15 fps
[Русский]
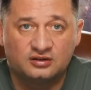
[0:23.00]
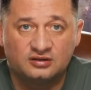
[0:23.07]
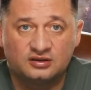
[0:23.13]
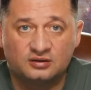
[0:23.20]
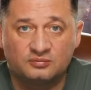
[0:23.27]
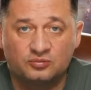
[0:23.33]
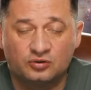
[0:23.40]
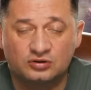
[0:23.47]

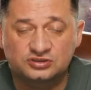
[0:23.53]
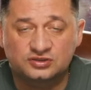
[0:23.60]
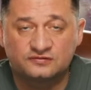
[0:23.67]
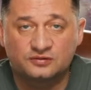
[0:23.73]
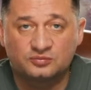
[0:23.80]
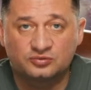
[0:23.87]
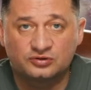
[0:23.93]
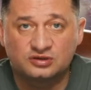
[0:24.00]
тем больше
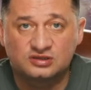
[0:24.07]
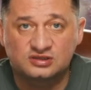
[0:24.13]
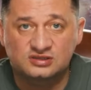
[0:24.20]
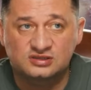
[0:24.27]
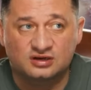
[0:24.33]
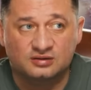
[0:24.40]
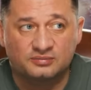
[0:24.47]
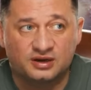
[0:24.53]
вы будете
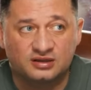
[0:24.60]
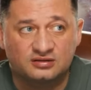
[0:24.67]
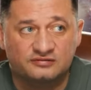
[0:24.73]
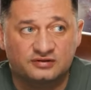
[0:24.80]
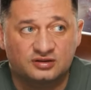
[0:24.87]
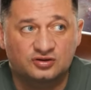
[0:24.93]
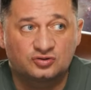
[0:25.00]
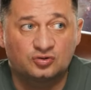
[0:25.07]

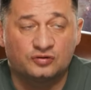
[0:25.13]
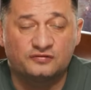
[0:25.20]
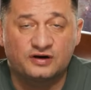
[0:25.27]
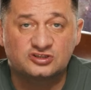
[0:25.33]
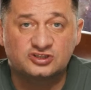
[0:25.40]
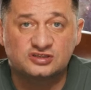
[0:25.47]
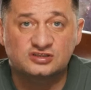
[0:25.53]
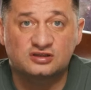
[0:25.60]
зарабатывать. Кто
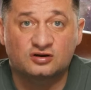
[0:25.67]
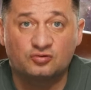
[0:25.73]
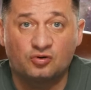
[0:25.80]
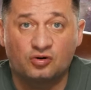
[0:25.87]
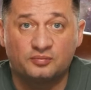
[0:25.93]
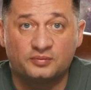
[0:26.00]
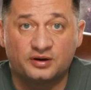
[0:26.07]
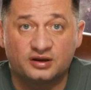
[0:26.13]
ваши
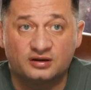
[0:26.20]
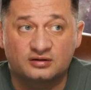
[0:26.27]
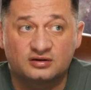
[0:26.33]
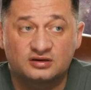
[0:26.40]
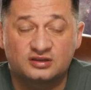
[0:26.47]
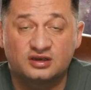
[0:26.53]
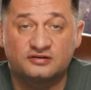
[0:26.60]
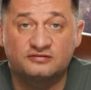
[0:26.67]
знакомые?
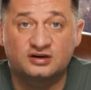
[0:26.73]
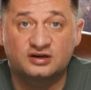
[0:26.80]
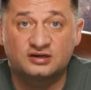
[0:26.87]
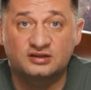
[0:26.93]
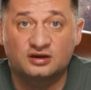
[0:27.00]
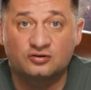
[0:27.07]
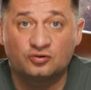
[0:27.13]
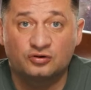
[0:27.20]
Где вы
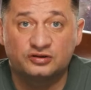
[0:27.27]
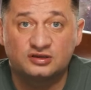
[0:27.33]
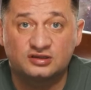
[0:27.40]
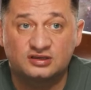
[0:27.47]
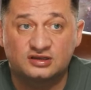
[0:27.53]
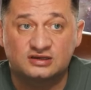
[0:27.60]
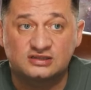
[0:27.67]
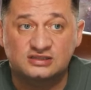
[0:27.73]
их находите?